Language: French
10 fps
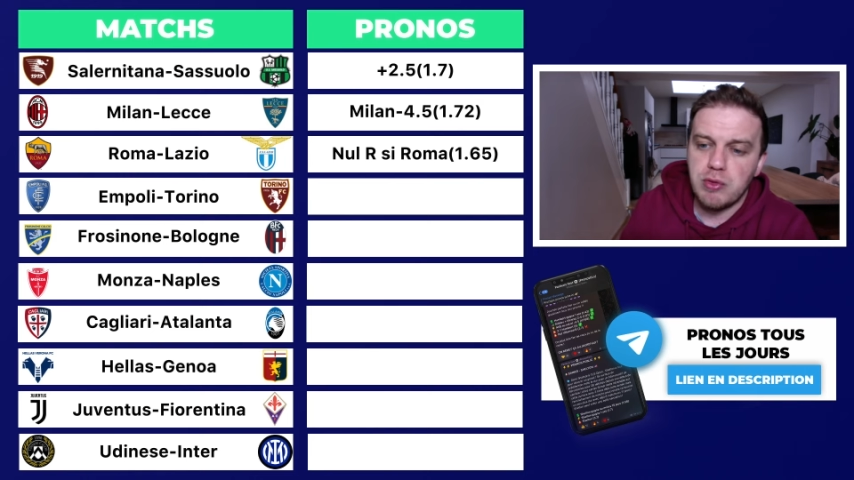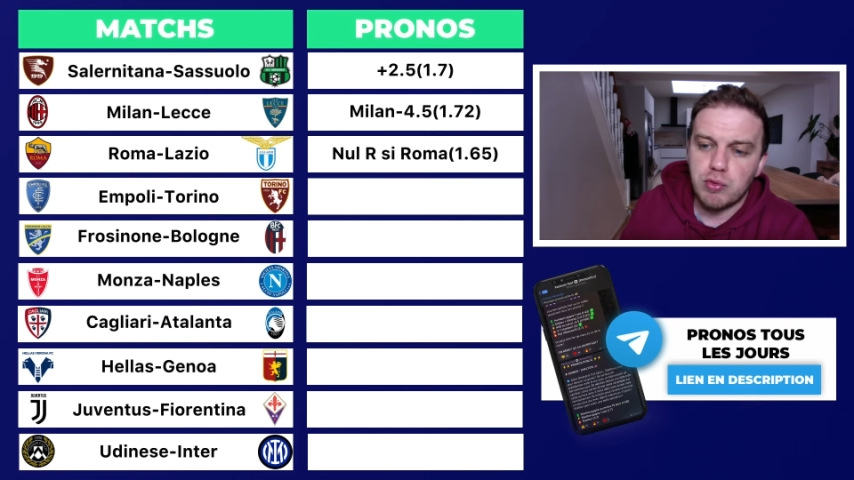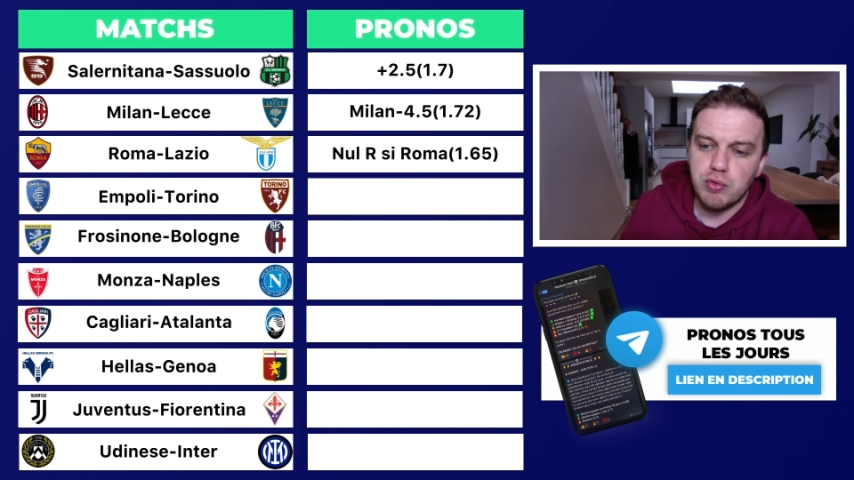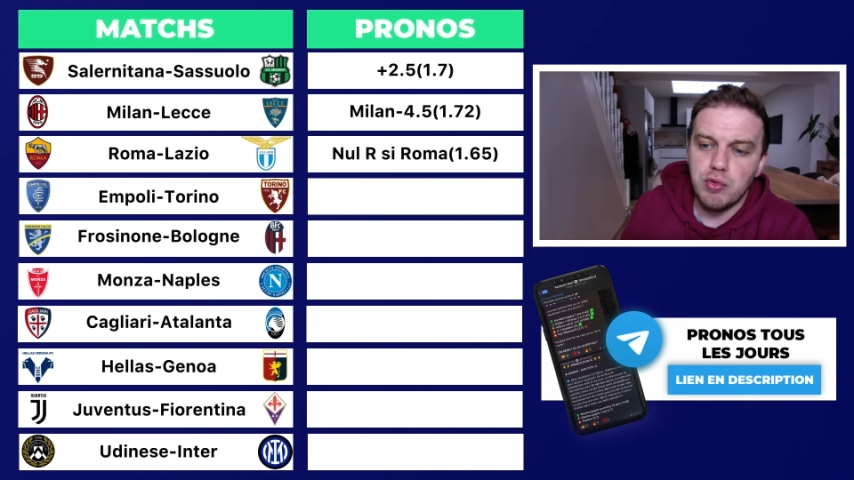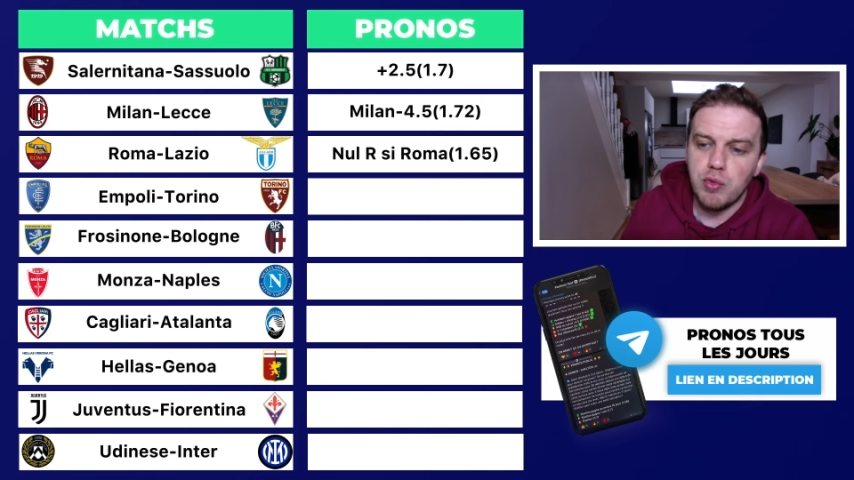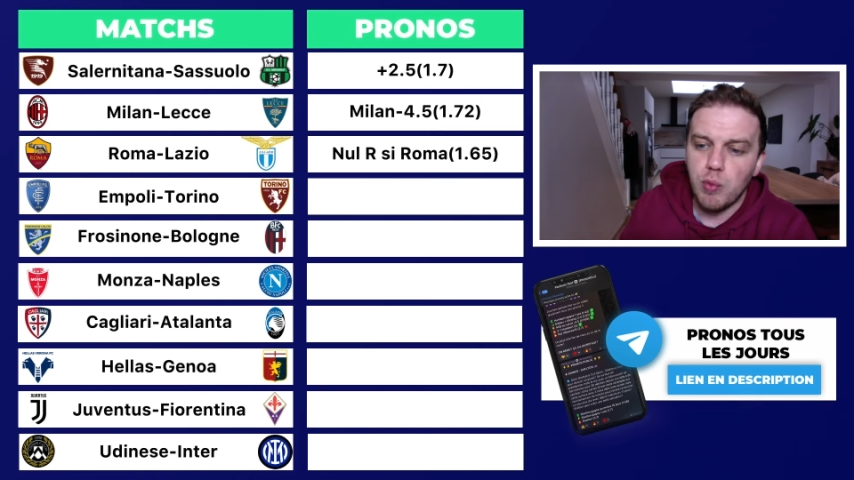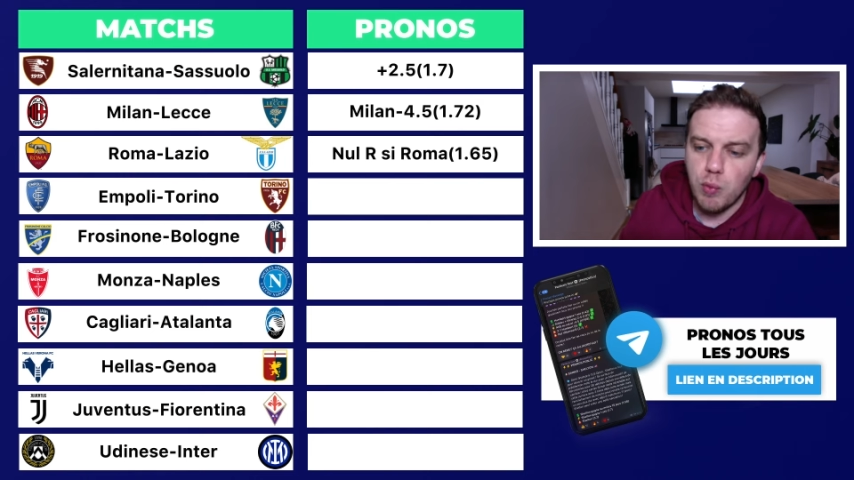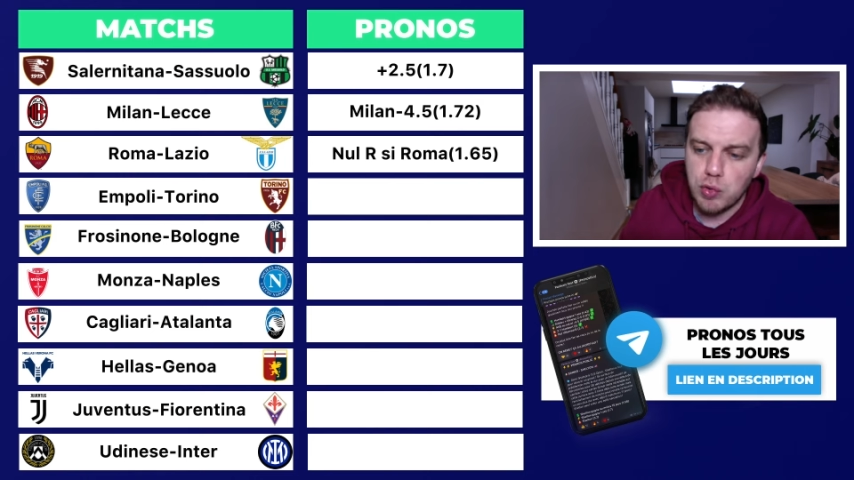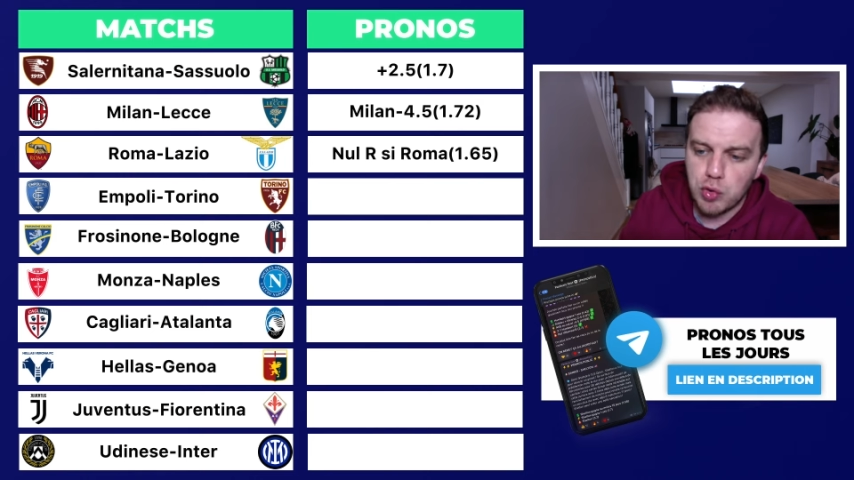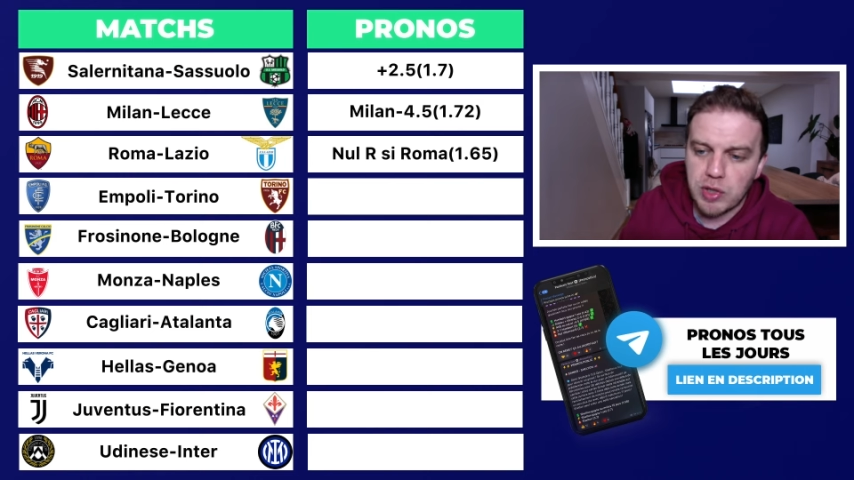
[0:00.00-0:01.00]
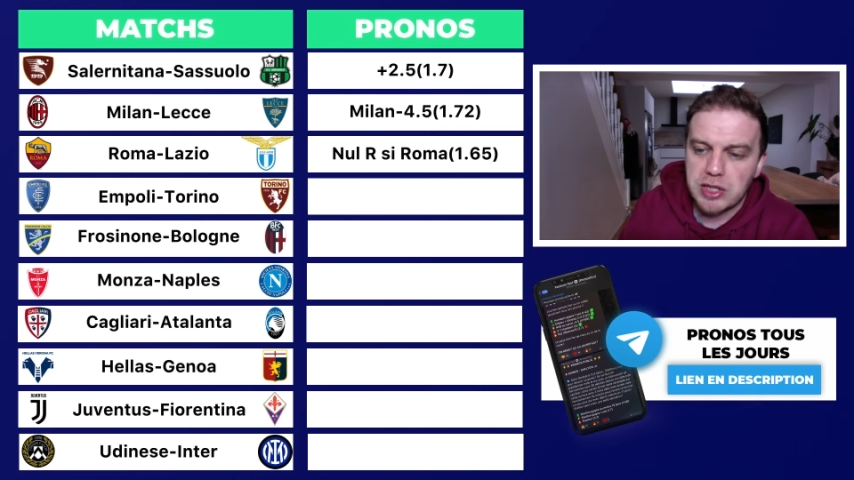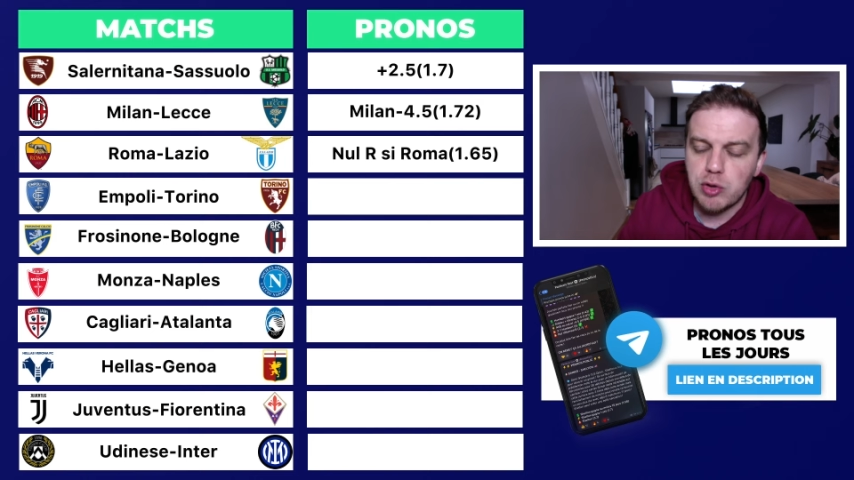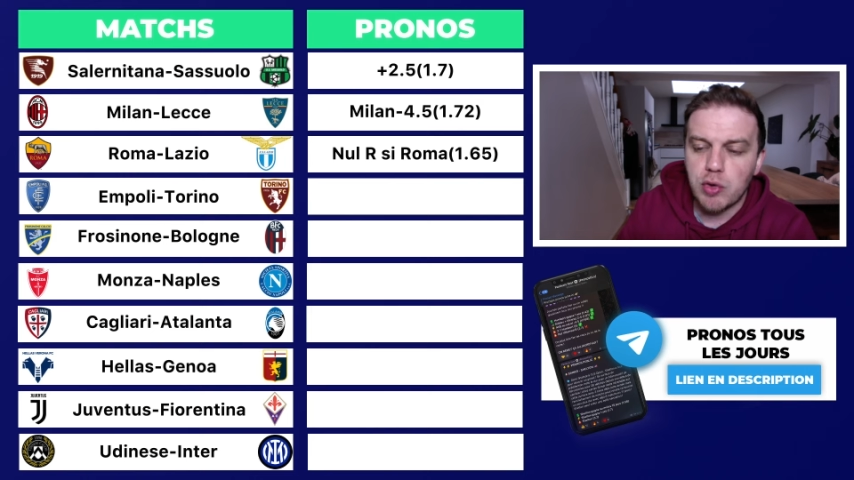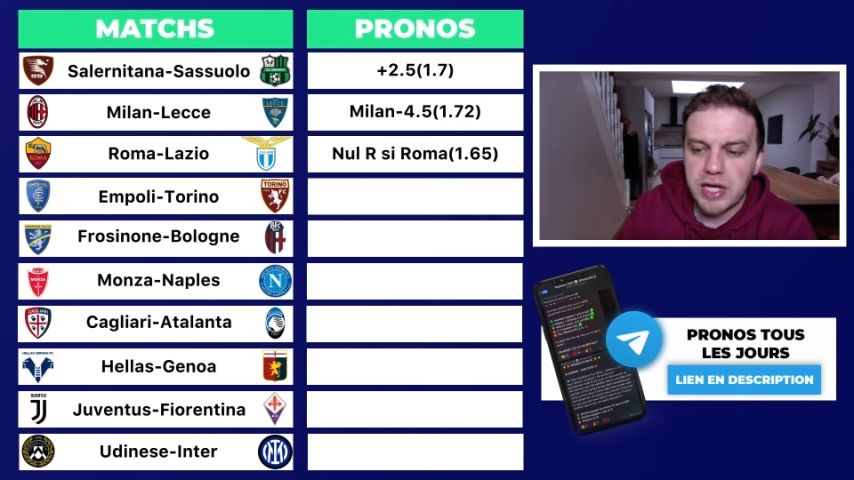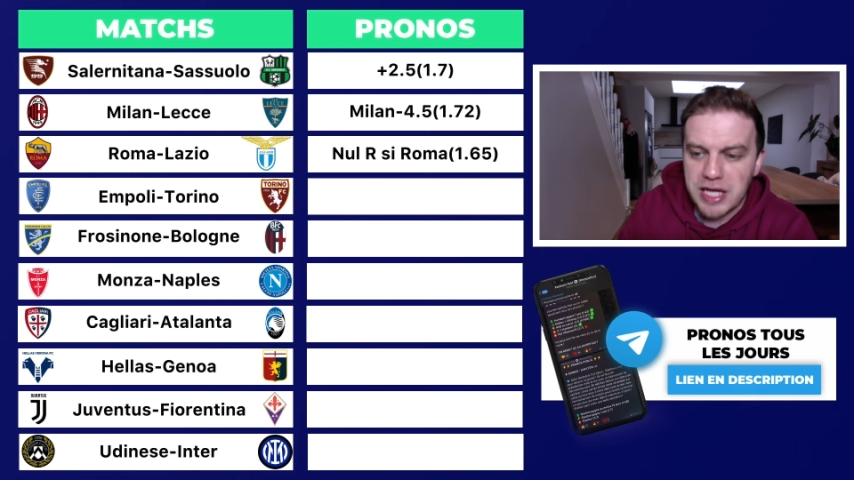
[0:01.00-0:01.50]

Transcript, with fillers: Donc nul ou Torino